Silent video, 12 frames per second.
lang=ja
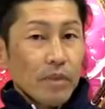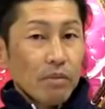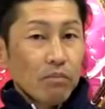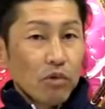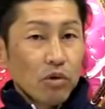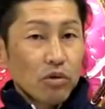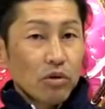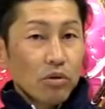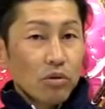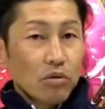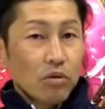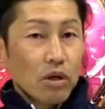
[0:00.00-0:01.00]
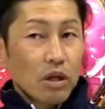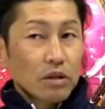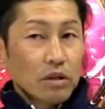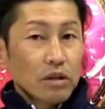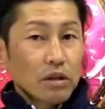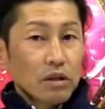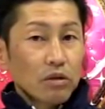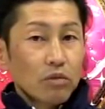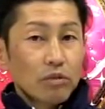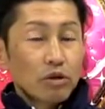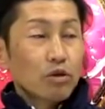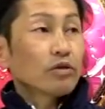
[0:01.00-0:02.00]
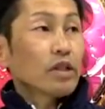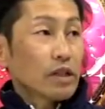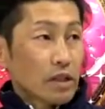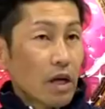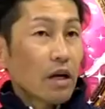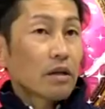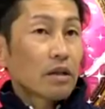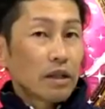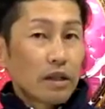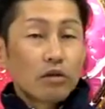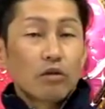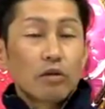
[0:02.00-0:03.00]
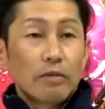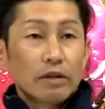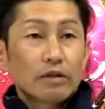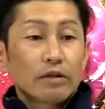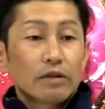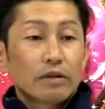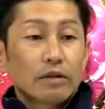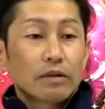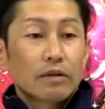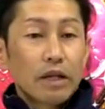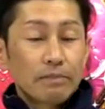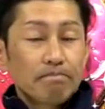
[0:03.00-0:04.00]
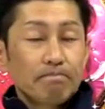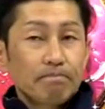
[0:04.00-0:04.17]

もう今日の感じを微調整していきたいと思います。はい、はい、作